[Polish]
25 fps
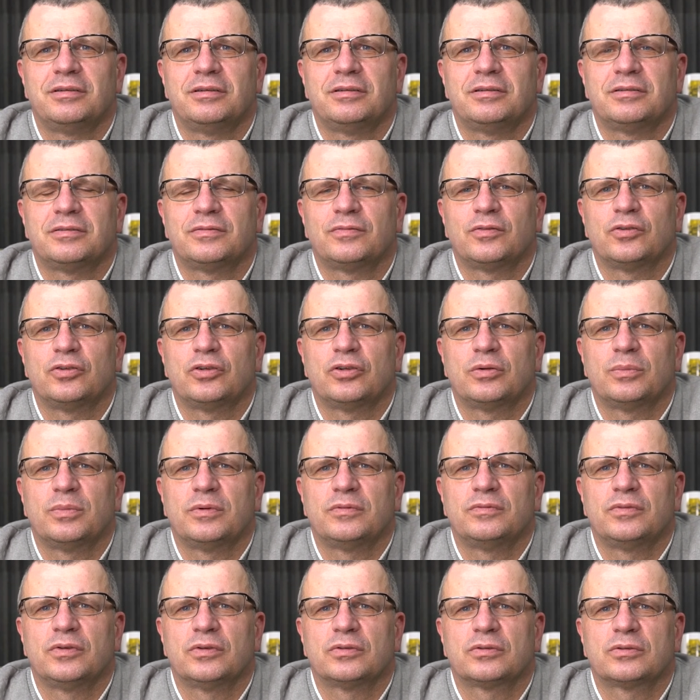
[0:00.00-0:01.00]
yy, swoich
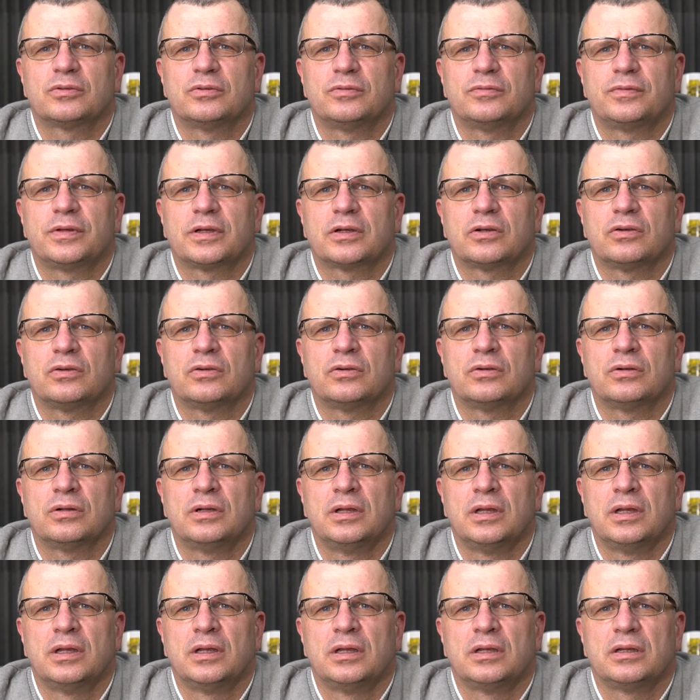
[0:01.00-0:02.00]
obowiązków jako
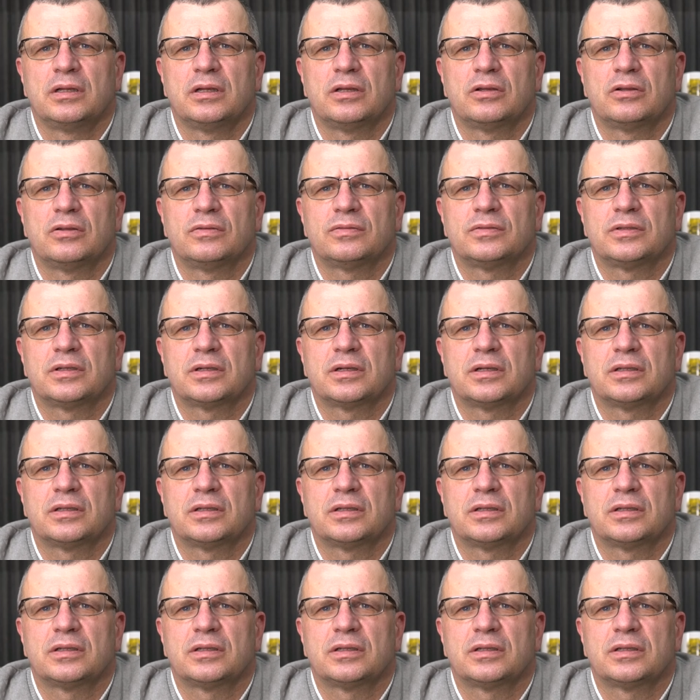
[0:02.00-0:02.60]
kierowca